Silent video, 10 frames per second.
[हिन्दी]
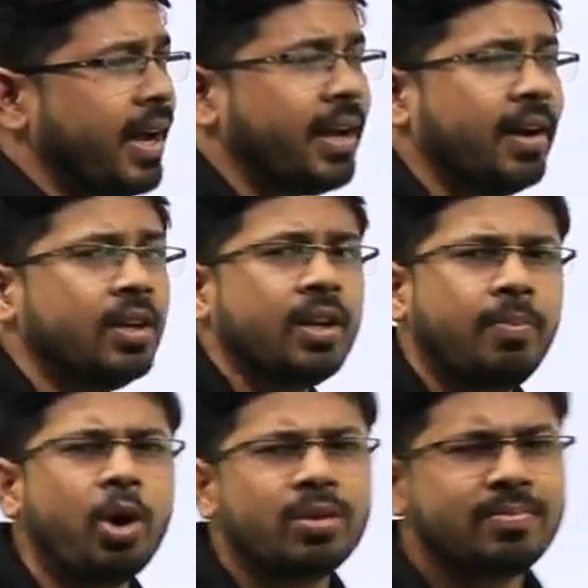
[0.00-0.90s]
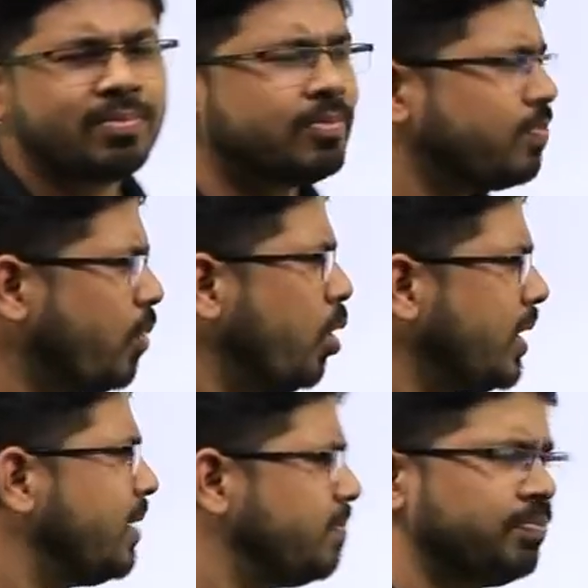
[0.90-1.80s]
है ना बहुत बहुत
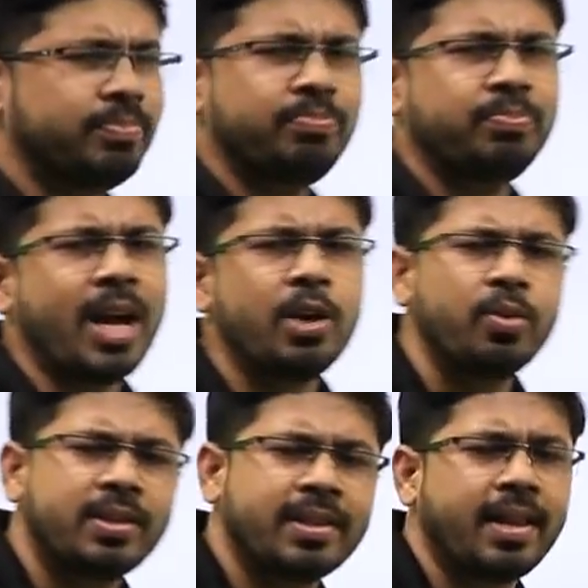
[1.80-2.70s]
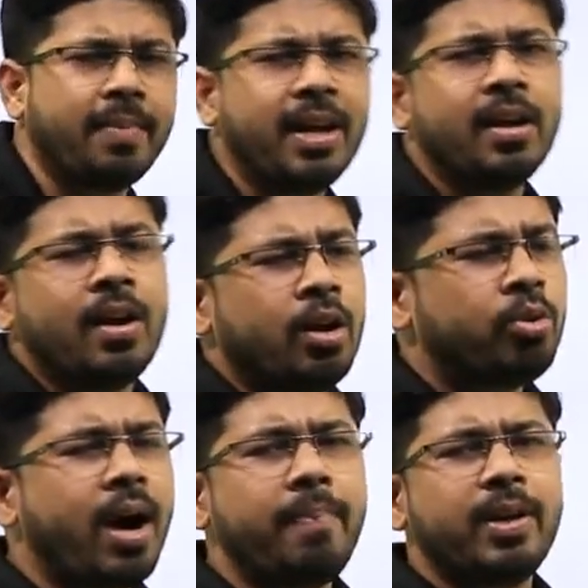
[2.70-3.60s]
ही माइन्यूट दाम है
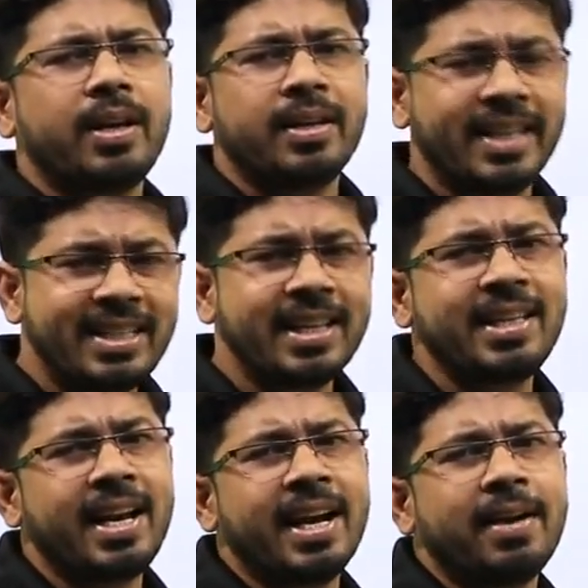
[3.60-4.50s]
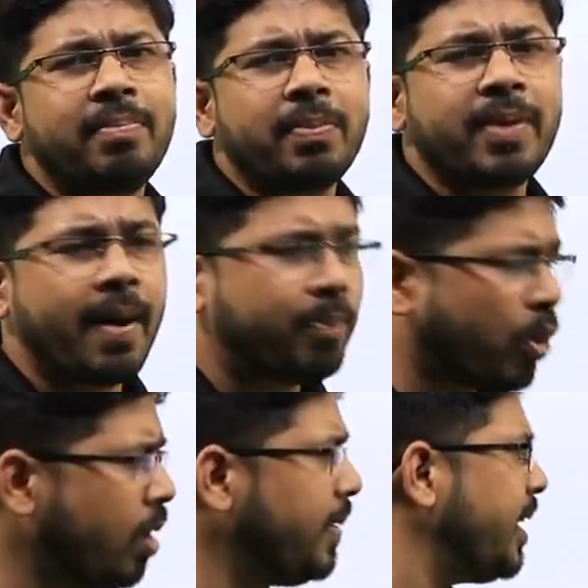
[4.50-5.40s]
तो आप नीचे दिए गए नंबर पे आप
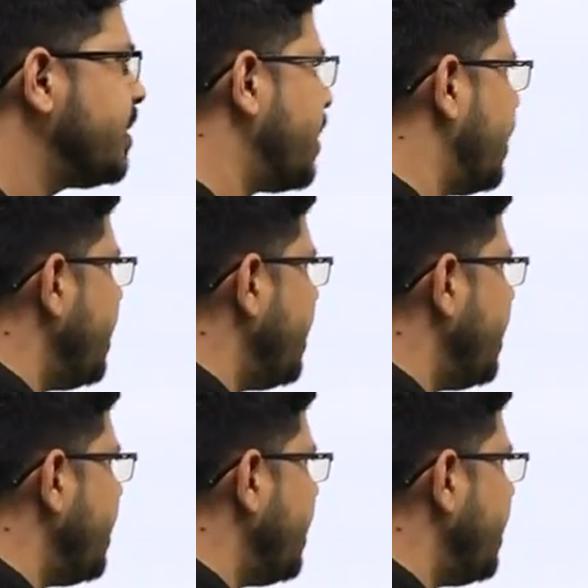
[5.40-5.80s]
कॉल भी कर सकते